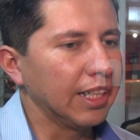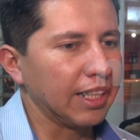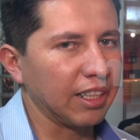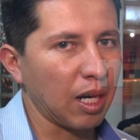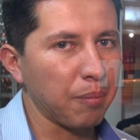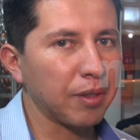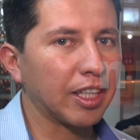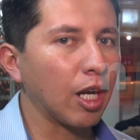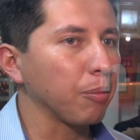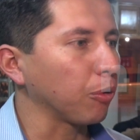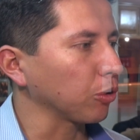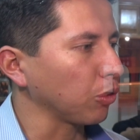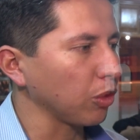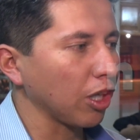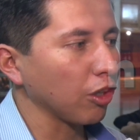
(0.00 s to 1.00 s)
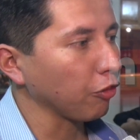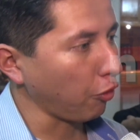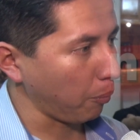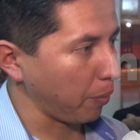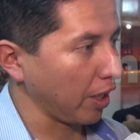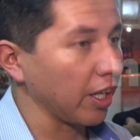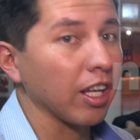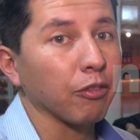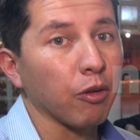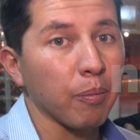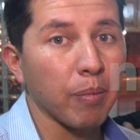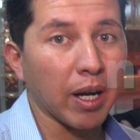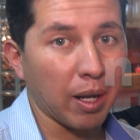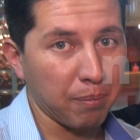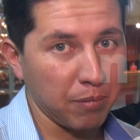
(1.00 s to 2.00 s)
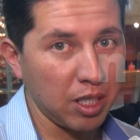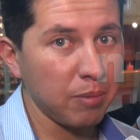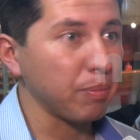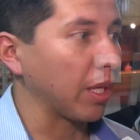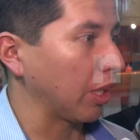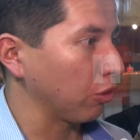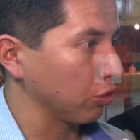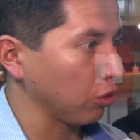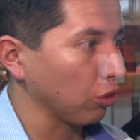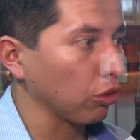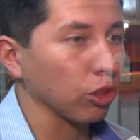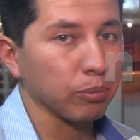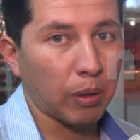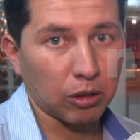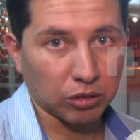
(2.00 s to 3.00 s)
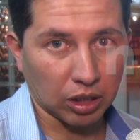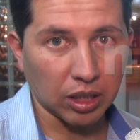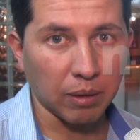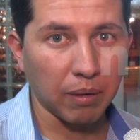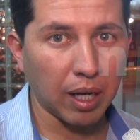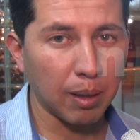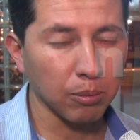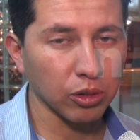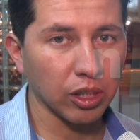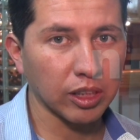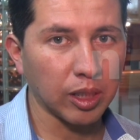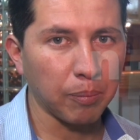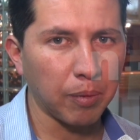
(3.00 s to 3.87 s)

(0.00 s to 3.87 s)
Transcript: Y realmente la oportunidad no fue para ella, fue para mí, para nosotros, para los que trabajamos en esta